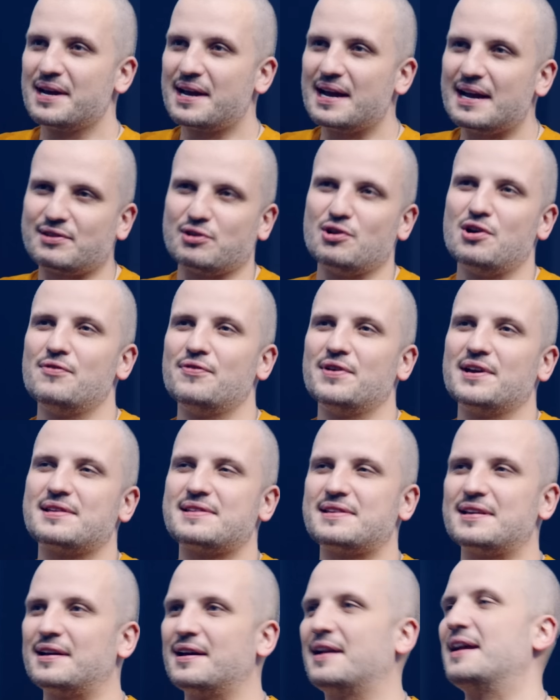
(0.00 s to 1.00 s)
Мы готовы
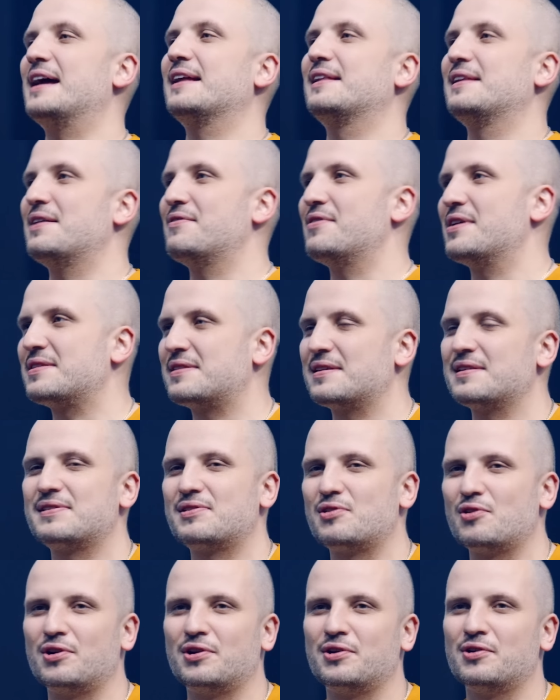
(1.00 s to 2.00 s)
сыграть для вас
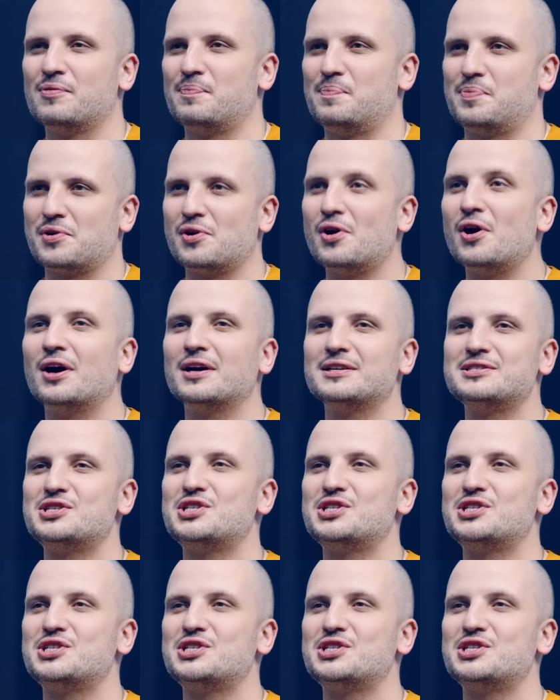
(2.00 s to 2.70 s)
историю про